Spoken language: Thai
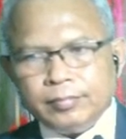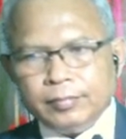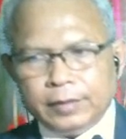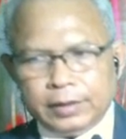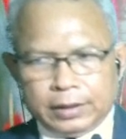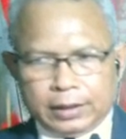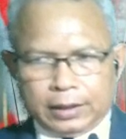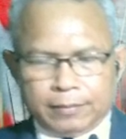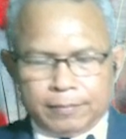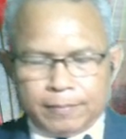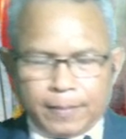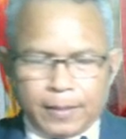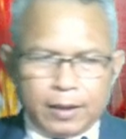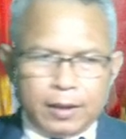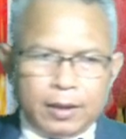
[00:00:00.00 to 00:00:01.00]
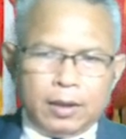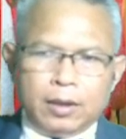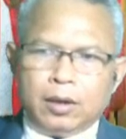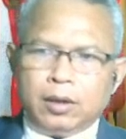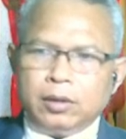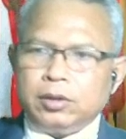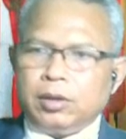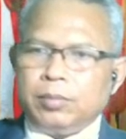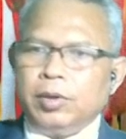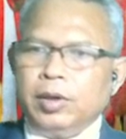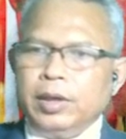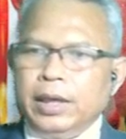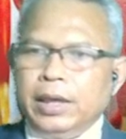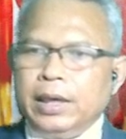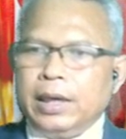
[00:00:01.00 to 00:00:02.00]
นะครับ ก็ตอบข้อ
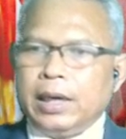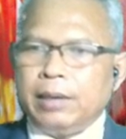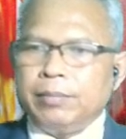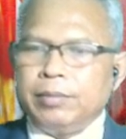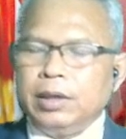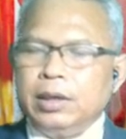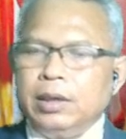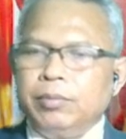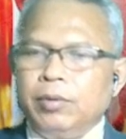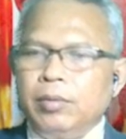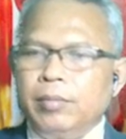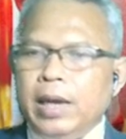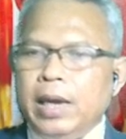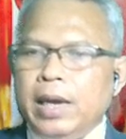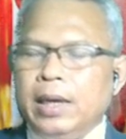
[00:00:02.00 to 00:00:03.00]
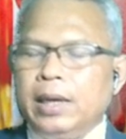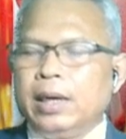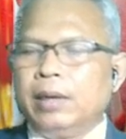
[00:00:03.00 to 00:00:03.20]
ดีนะครับ คือพ่อแม่นะครับ